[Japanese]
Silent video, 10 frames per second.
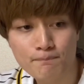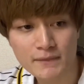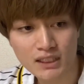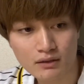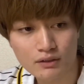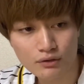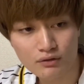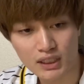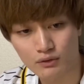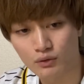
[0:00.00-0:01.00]
だって、そ
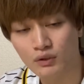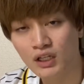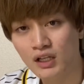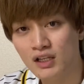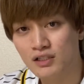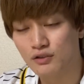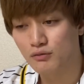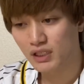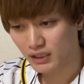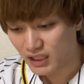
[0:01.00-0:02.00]
の後、その、
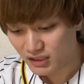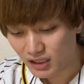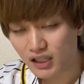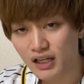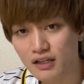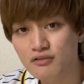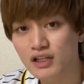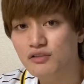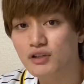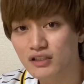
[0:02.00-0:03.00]
まあ、点差があるが
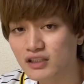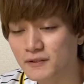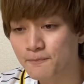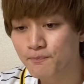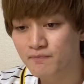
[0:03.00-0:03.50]
ゆえに、